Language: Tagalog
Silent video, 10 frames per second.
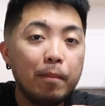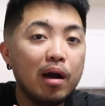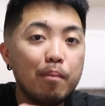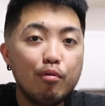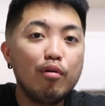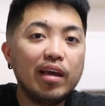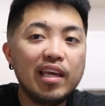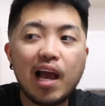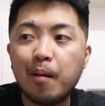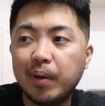mga
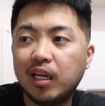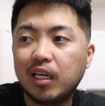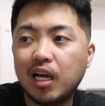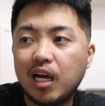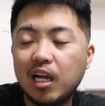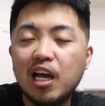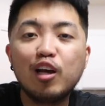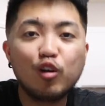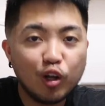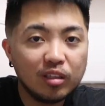buhay Amerika
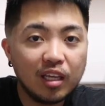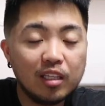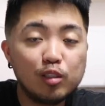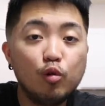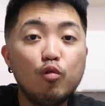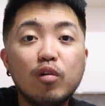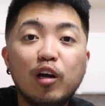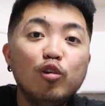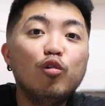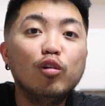content. So, kung
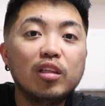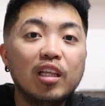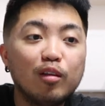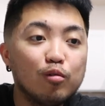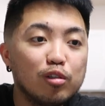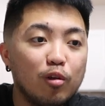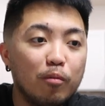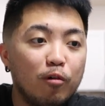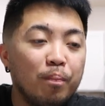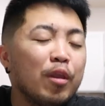ganun yung content na gusto
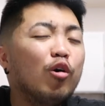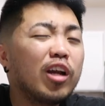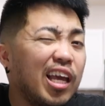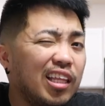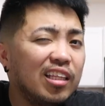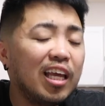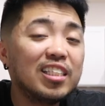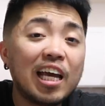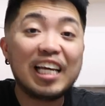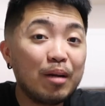mo, or kahit hindi,
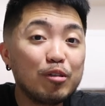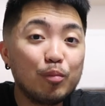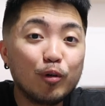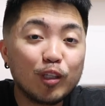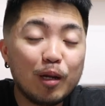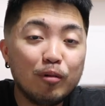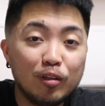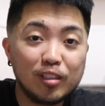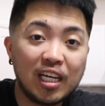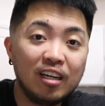sana masuportahan mo
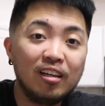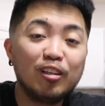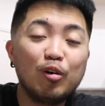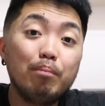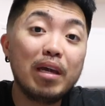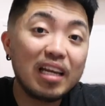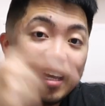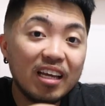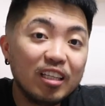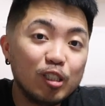tong channel na to by
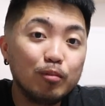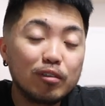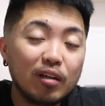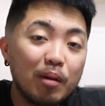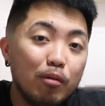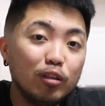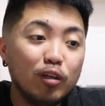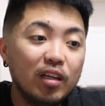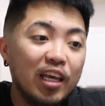clicking the subscribe button